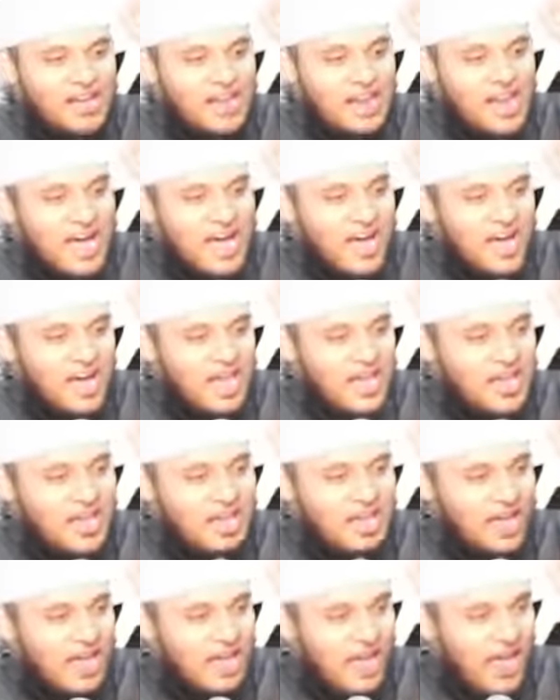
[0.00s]
இலாஹ
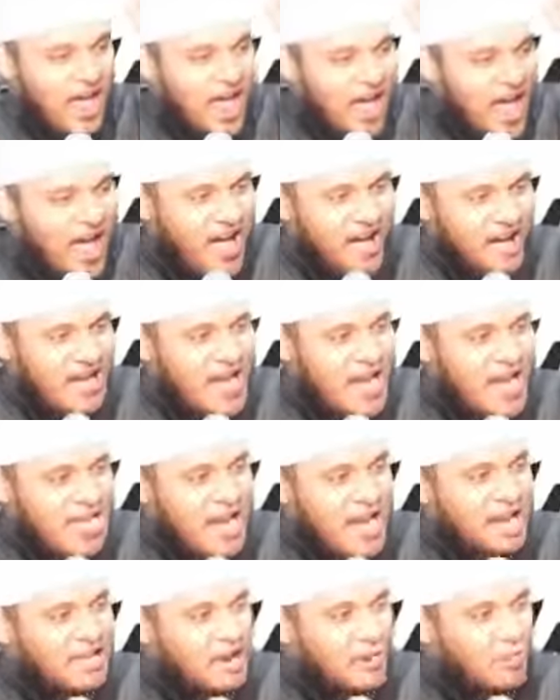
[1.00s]
இல்லல்லா
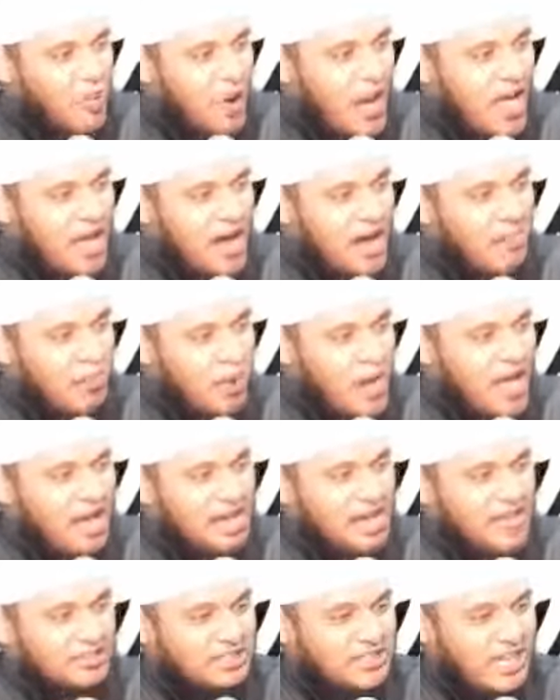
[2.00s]
என்ற உலக
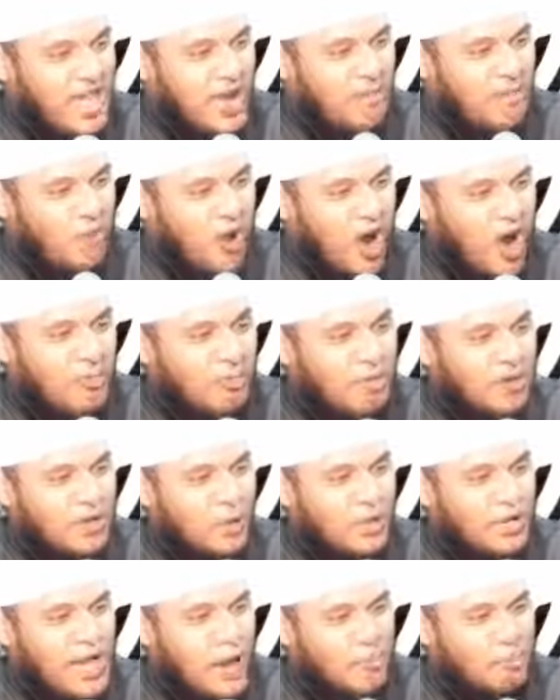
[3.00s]
முழக்கத்திலே
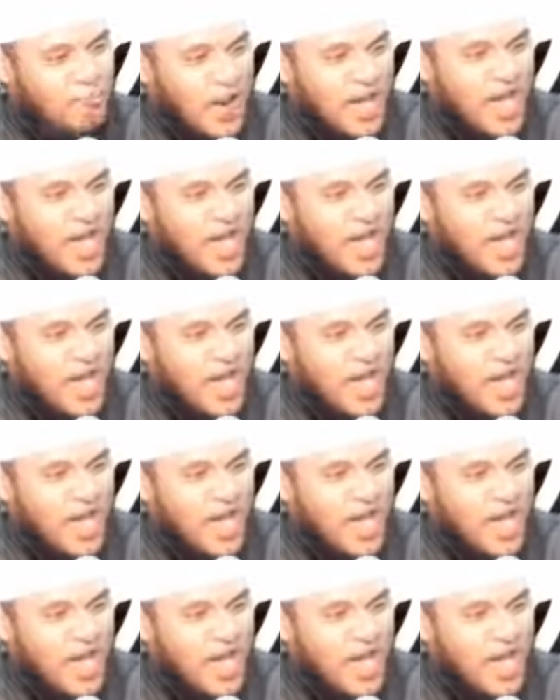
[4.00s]
முகம்மதுடைய